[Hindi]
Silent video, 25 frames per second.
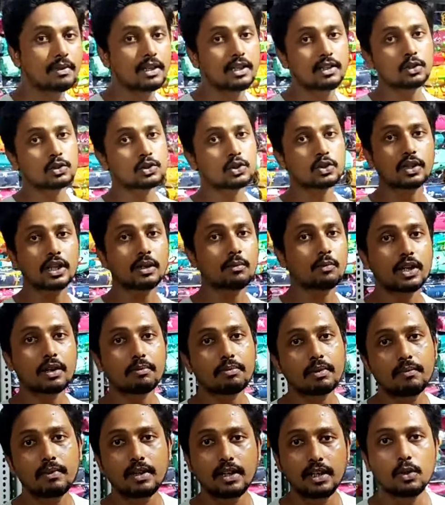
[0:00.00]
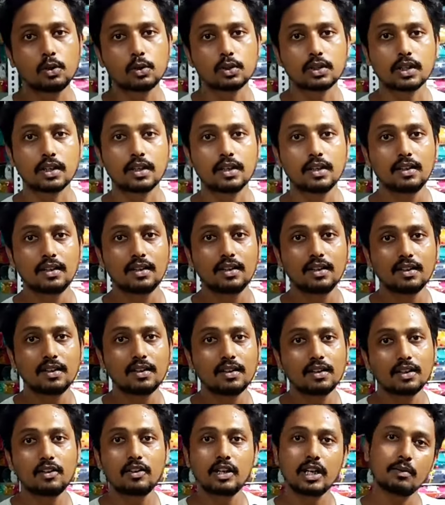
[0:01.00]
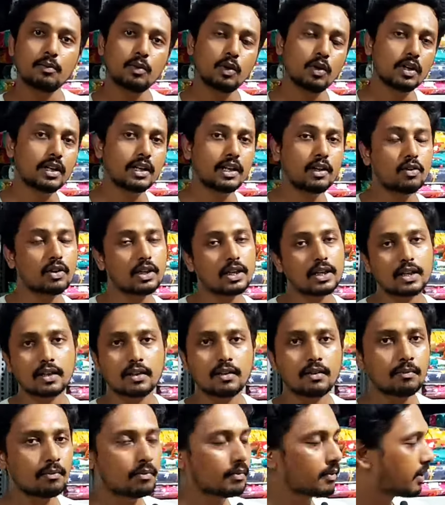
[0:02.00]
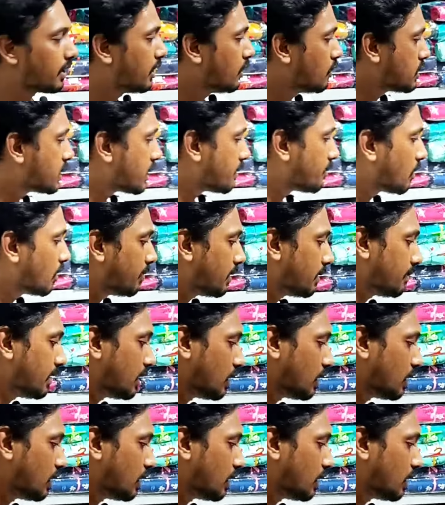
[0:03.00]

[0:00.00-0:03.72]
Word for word: पेमेंट तो छोटा मोटा पेमेंट नहीं होता क्योंकि हम लोग का रेगुलर ह्यूज अमाउंट